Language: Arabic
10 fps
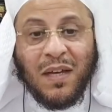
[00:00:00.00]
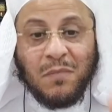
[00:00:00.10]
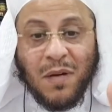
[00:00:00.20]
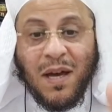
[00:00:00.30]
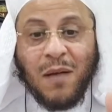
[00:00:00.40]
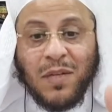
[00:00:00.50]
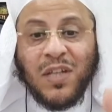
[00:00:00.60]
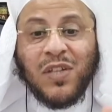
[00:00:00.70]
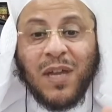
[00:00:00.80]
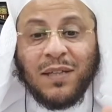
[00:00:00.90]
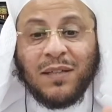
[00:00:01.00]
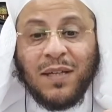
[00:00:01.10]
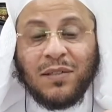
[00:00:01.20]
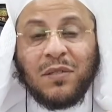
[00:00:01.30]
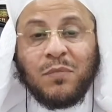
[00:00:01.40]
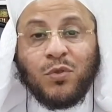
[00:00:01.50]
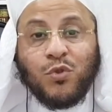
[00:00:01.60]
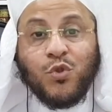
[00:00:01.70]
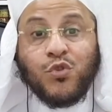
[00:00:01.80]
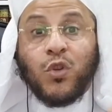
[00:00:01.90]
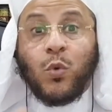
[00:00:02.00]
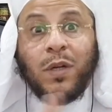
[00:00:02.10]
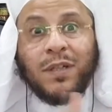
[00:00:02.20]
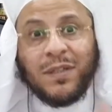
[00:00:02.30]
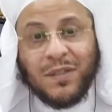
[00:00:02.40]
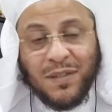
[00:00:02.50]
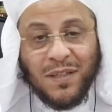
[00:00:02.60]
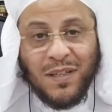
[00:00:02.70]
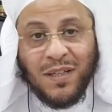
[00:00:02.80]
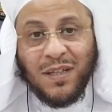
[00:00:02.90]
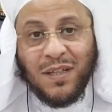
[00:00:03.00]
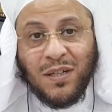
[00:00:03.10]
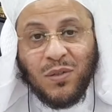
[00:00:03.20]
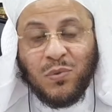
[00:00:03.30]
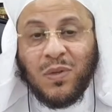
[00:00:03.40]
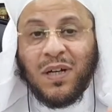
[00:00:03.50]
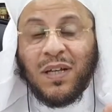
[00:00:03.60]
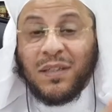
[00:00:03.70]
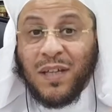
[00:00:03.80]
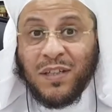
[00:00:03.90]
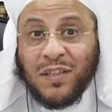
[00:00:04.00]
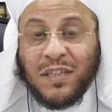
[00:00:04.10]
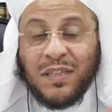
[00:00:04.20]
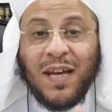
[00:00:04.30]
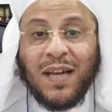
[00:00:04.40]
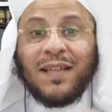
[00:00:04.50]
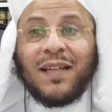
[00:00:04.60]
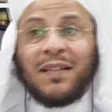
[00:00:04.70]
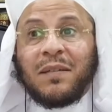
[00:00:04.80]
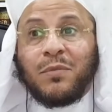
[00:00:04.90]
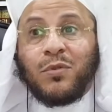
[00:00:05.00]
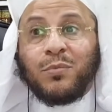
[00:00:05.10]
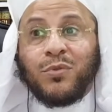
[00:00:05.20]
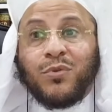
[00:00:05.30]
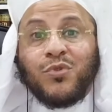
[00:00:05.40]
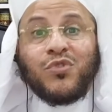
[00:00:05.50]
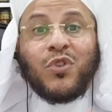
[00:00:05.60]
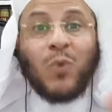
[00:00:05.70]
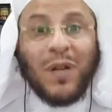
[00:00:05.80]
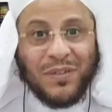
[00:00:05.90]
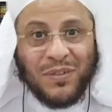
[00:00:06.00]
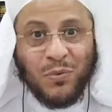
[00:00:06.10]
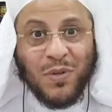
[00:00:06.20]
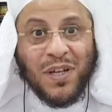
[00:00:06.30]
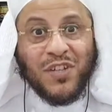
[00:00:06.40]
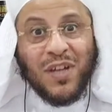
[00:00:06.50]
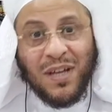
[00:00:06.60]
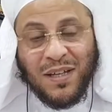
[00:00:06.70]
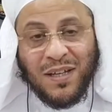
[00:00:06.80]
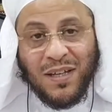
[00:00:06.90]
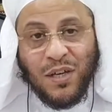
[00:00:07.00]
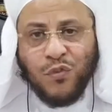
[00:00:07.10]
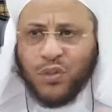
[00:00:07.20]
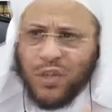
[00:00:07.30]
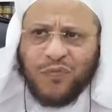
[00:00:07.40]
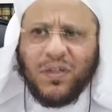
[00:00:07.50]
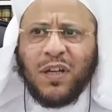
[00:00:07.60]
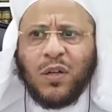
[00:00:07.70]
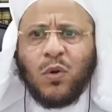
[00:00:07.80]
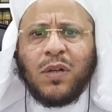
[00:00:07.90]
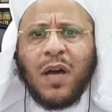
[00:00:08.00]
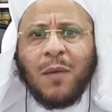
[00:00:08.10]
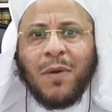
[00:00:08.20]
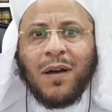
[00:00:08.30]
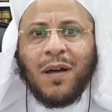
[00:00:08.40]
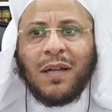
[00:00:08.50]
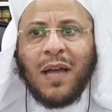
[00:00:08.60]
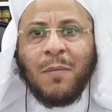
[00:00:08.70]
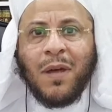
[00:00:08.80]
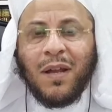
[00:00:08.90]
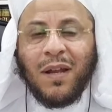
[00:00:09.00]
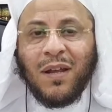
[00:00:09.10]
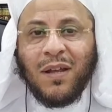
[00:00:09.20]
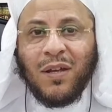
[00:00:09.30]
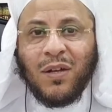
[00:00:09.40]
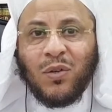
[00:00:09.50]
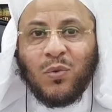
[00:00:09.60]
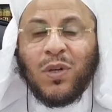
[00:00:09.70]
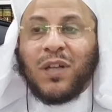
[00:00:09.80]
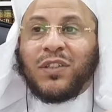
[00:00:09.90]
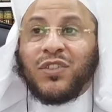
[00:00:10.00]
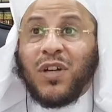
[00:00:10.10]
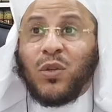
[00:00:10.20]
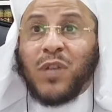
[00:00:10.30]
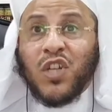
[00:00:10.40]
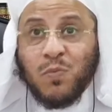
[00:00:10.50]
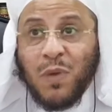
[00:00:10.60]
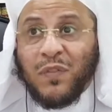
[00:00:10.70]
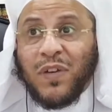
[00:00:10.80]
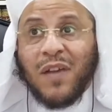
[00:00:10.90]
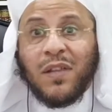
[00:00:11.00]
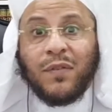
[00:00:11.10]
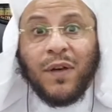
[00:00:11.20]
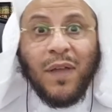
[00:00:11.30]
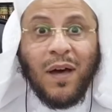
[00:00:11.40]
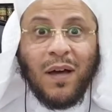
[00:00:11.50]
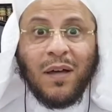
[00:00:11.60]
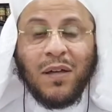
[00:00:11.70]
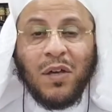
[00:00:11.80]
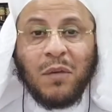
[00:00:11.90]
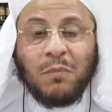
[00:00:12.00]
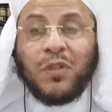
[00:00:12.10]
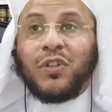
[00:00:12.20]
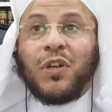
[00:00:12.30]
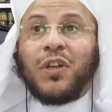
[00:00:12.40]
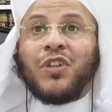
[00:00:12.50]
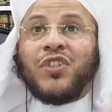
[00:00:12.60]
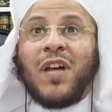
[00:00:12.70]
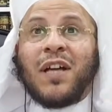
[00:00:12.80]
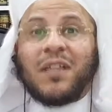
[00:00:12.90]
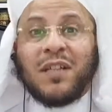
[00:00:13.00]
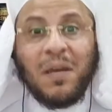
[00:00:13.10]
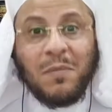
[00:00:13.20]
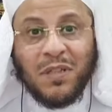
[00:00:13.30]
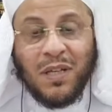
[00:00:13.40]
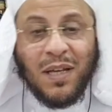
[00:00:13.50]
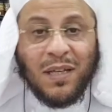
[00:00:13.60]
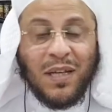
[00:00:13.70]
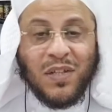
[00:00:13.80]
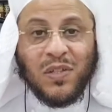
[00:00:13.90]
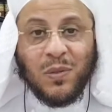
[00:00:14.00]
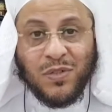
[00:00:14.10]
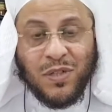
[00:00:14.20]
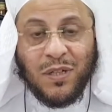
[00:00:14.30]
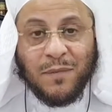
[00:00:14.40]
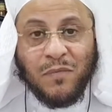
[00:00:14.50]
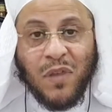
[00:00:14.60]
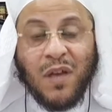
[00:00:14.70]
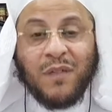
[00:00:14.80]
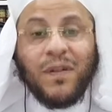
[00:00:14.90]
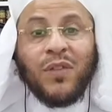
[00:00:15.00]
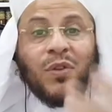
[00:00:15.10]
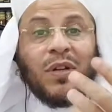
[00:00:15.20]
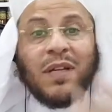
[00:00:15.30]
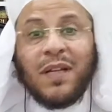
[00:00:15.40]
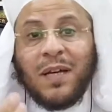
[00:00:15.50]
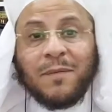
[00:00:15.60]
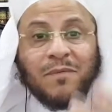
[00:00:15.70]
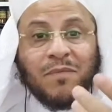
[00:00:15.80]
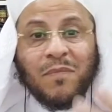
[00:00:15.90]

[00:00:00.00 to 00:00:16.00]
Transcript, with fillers: المقام ليس أن تأتي بنصوص الوعيد والتهديد لا تأتي بنصوص الوعد والرجاء فتفتح له الأمل وتجعله يسبح في هذا الفضاء من سعة رحمة الله عز وجل فانظر إلى